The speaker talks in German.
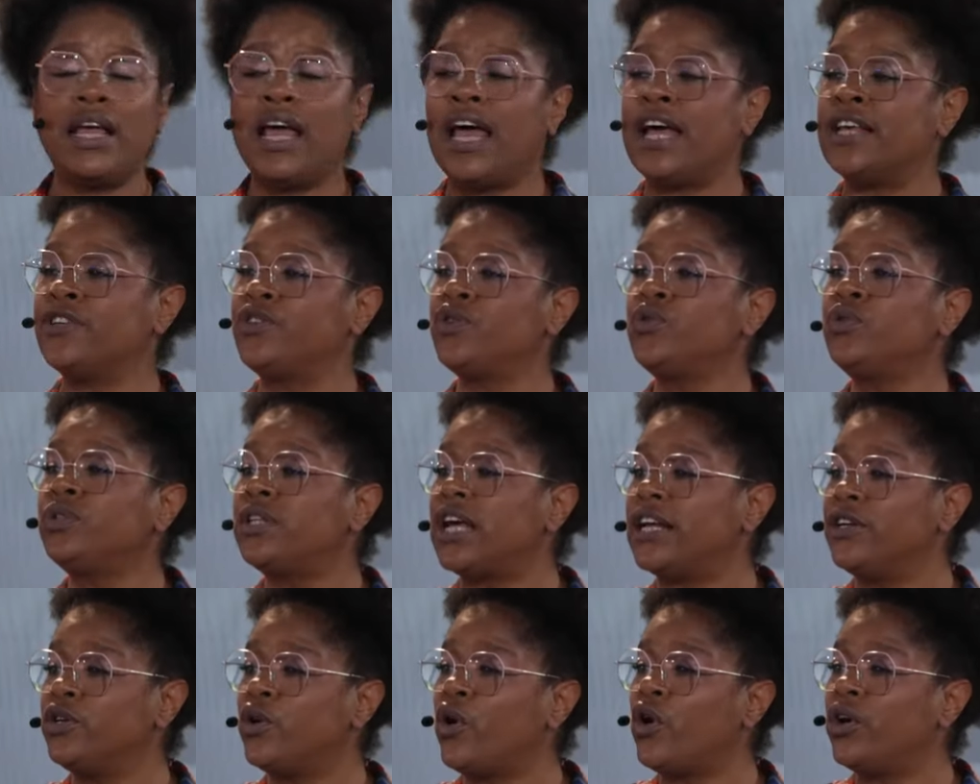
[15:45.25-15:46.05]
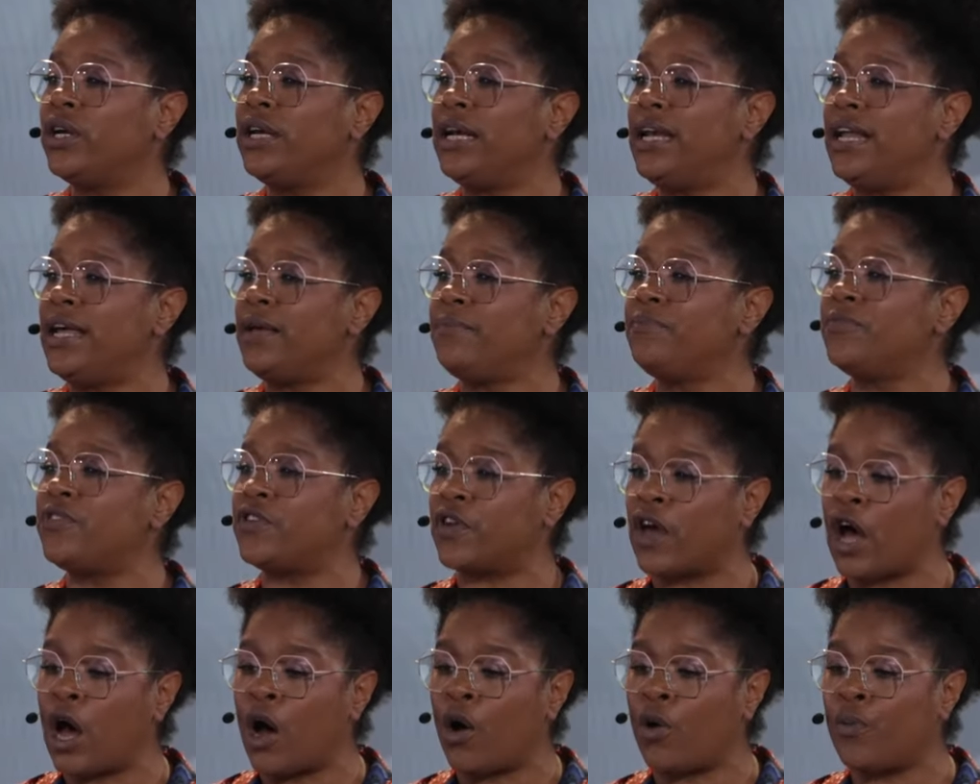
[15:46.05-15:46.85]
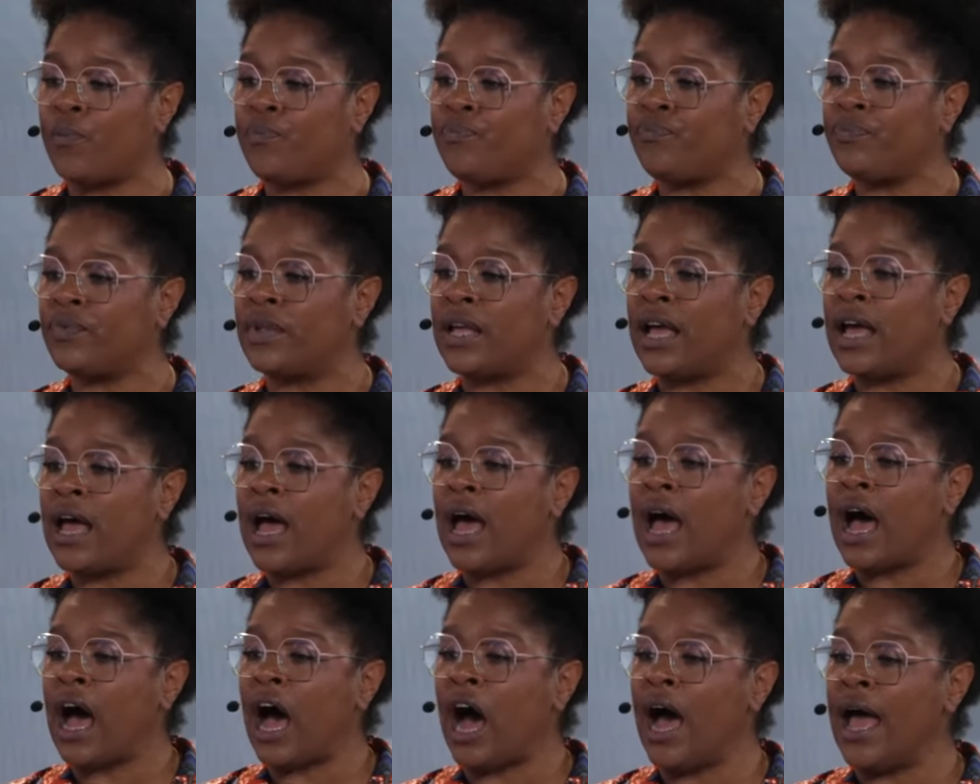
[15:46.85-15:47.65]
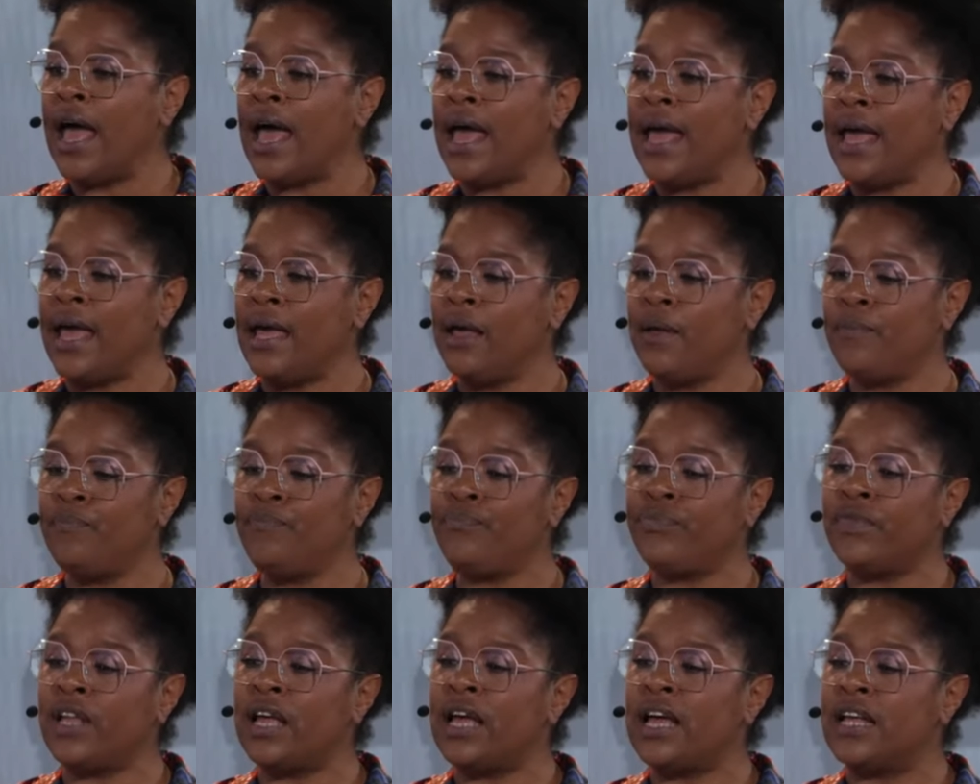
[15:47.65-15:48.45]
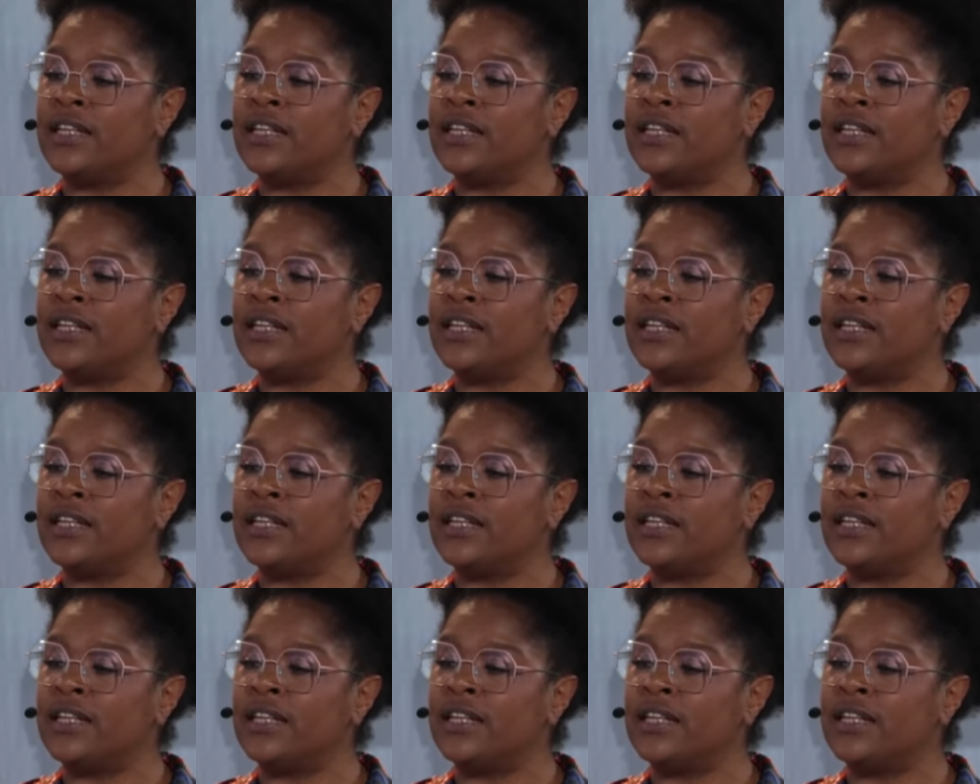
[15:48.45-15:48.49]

Er sucht einen neuen Lebensraum im